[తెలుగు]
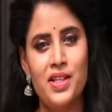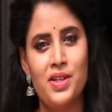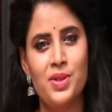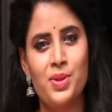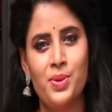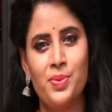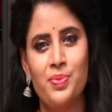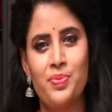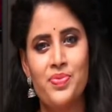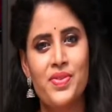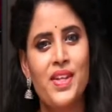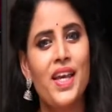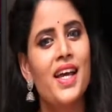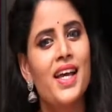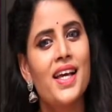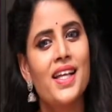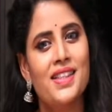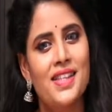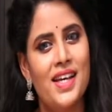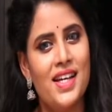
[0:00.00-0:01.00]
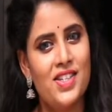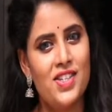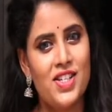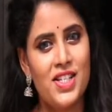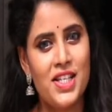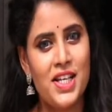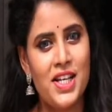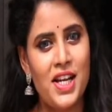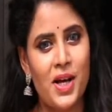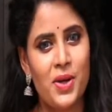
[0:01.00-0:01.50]
తీరదు
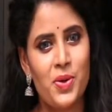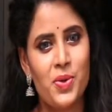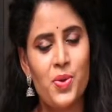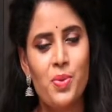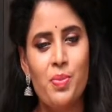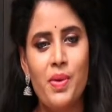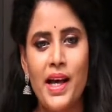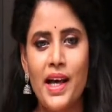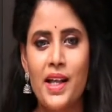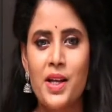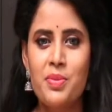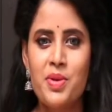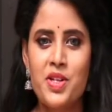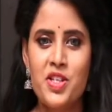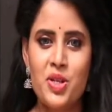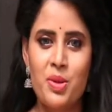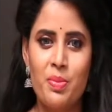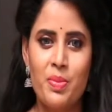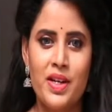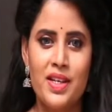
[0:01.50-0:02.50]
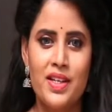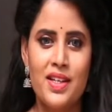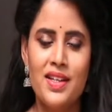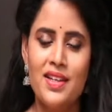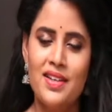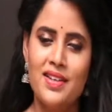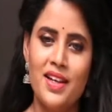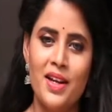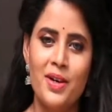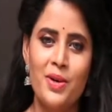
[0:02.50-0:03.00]
దయచేసి నాకు ప్రాణభిక్ష పెట్టి
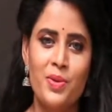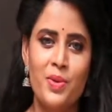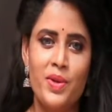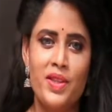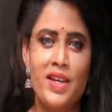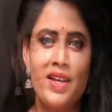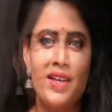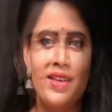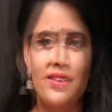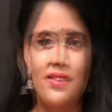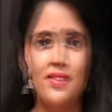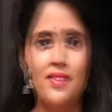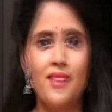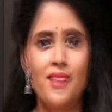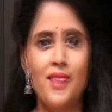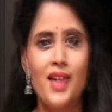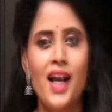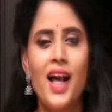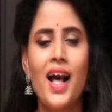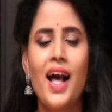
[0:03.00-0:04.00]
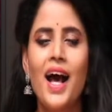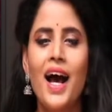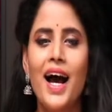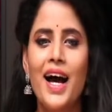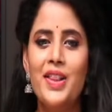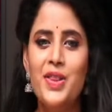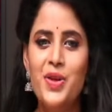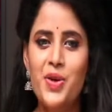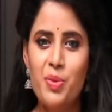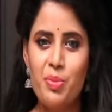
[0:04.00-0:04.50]
నన్ను వదిలేయి
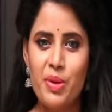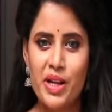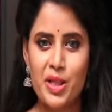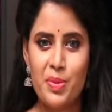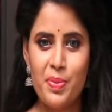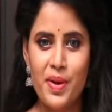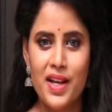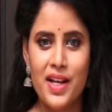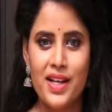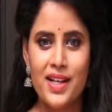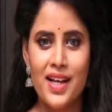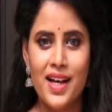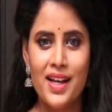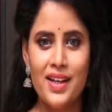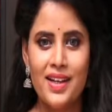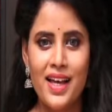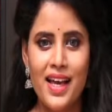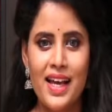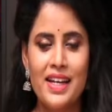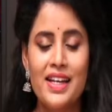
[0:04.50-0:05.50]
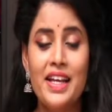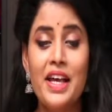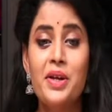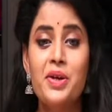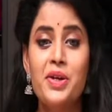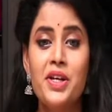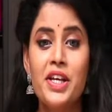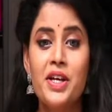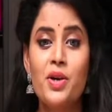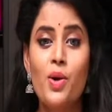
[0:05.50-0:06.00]
అందుకు ప్రతిఫలంగా
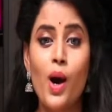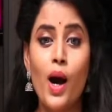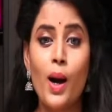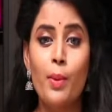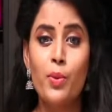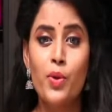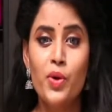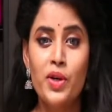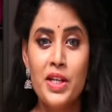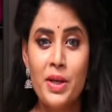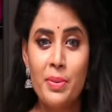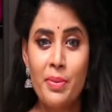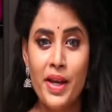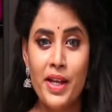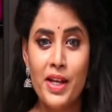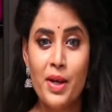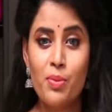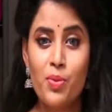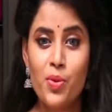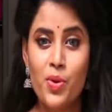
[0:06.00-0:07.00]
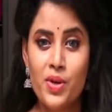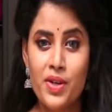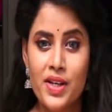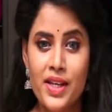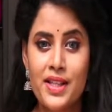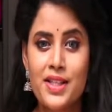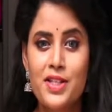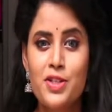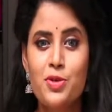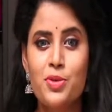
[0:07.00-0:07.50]
నేను నీకు అమూల్యమైన మూడు
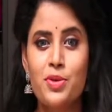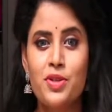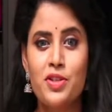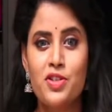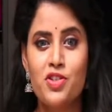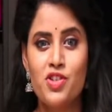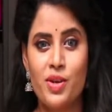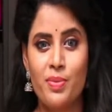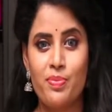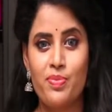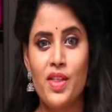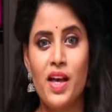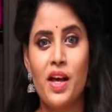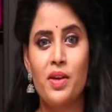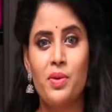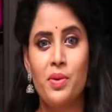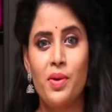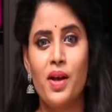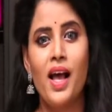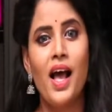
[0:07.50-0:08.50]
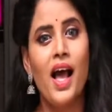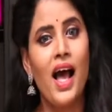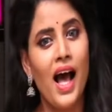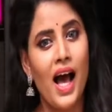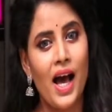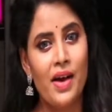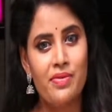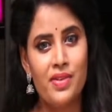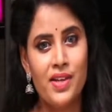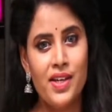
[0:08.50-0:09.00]
నీతి సూక్తులు చెప్తాను
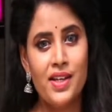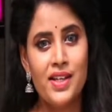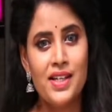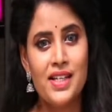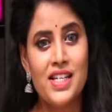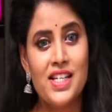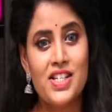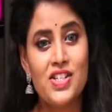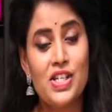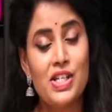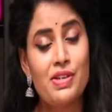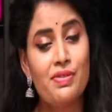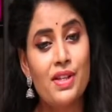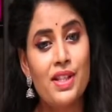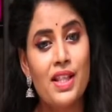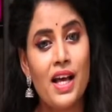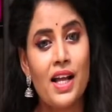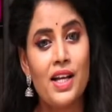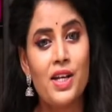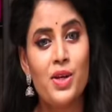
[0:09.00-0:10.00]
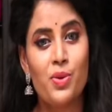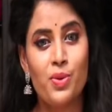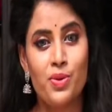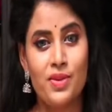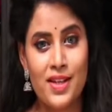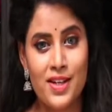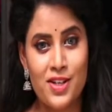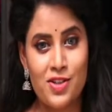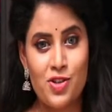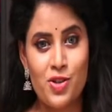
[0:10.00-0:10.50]
అవి నీ జీవితాన్ని
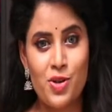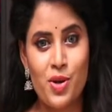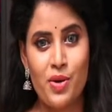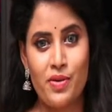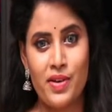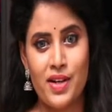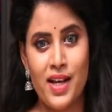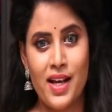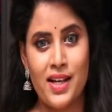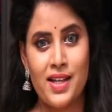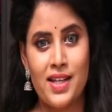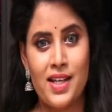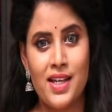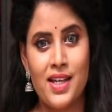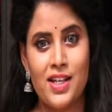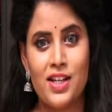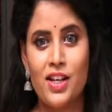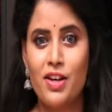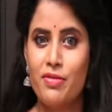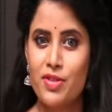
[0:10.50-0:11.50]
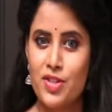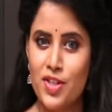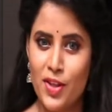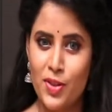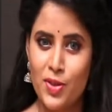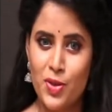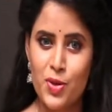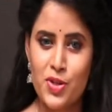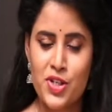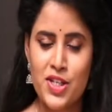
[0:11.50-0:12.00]
ఉద్ధరించుకోవటానికి నువ్వు
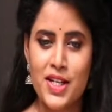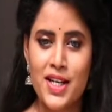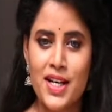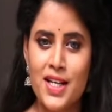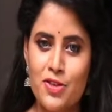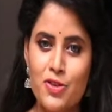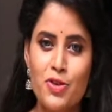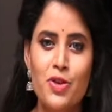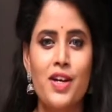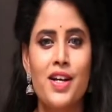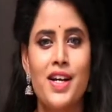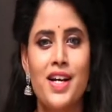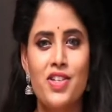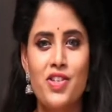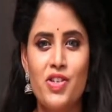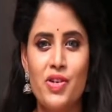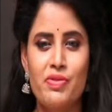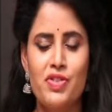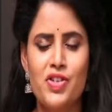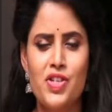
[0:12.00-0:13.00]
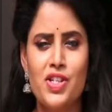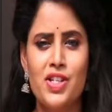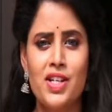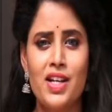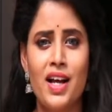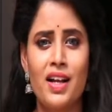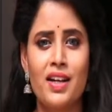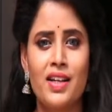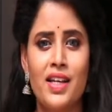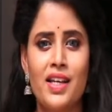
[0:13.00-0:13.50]
సంతోషంగా సుఖంగా
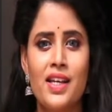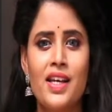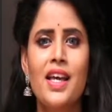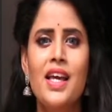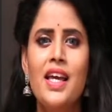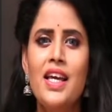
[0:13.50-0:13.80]
జీవించడానికి